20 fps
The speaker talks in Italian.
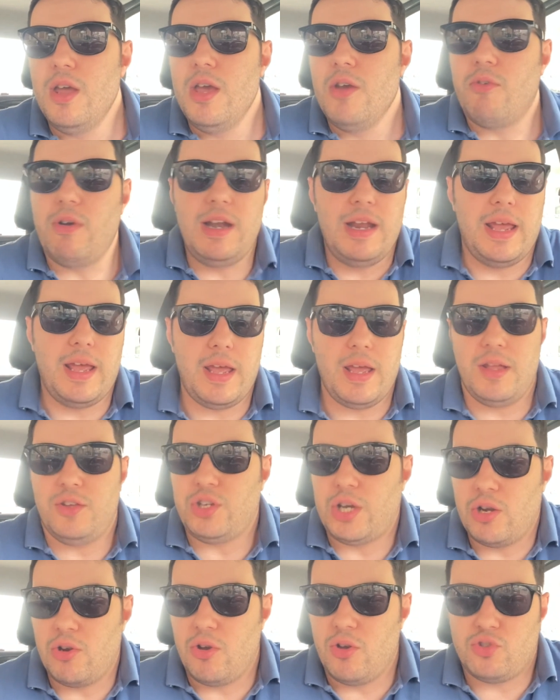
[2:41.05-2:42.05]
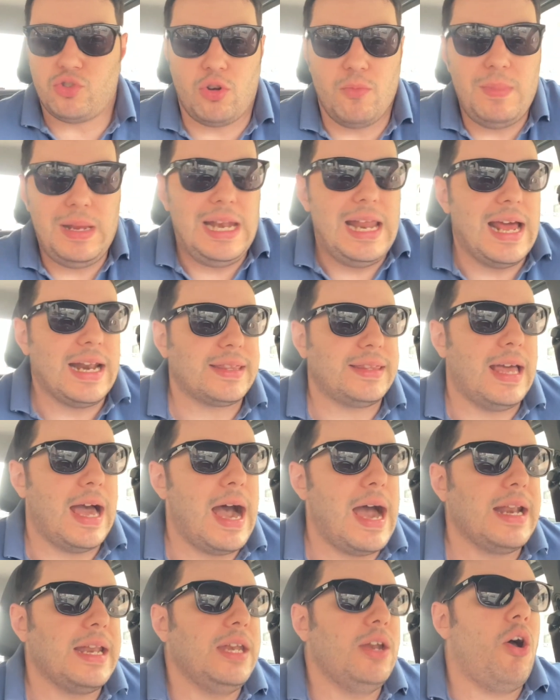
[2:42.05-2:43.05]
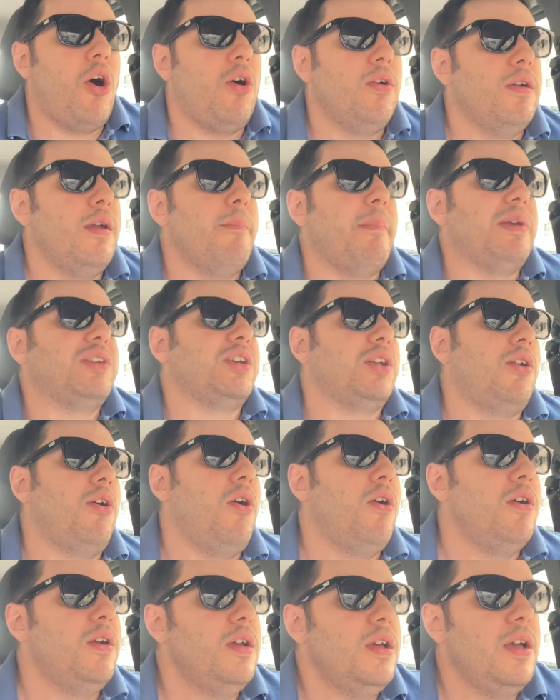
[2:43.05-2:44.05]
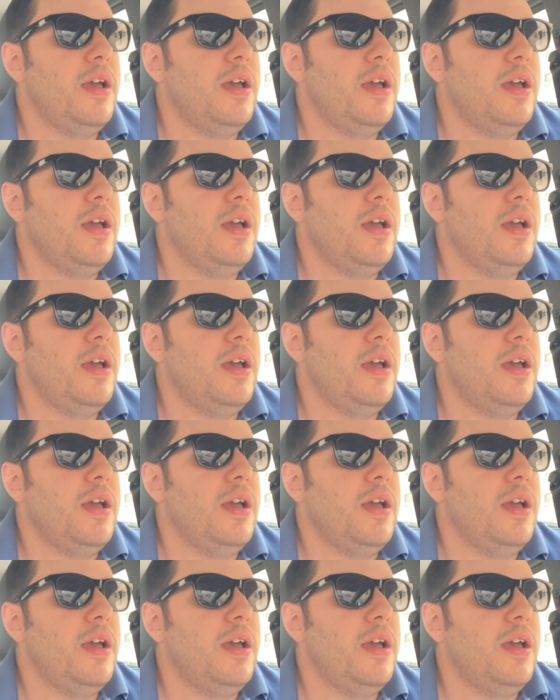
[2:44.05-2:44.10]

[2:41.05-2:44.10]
Quelli cioè, sono miliardari, no, invece no.